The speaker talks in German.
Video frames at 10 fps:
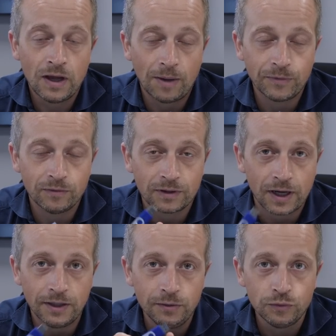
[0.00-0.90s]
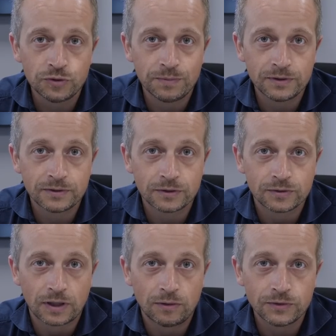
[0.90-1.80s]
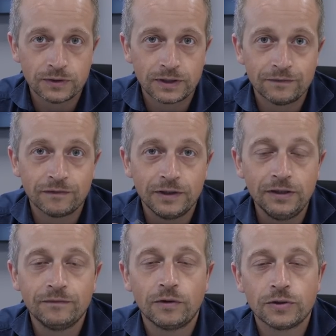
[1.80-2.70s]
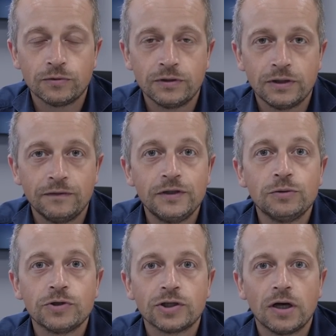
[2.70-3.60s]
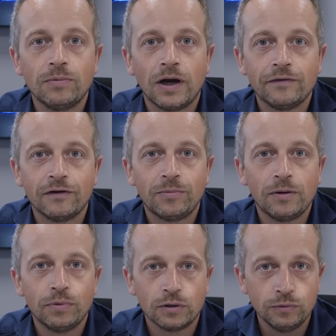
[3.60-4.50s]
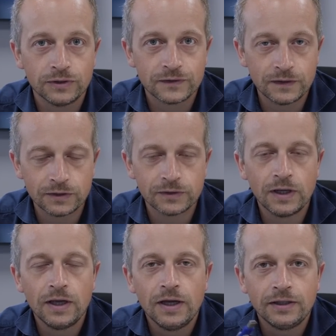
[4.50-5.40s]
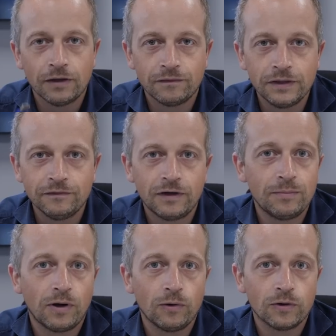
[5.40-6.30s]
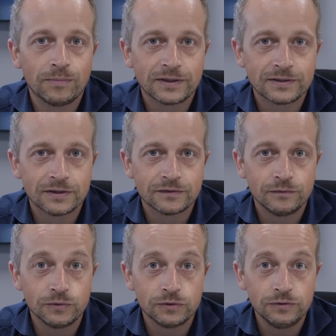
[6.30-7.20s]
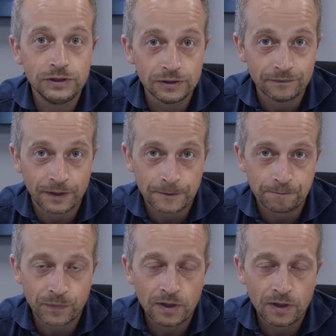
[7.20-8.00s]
Habt ihr noch keinen USB-Stick zu Hause, dann verlinken wir euch unten in der der Videobeschreibung einfach mal ein paar gute Sticks, die auf jeden Fall bei euren Mazdas funktionieren werden.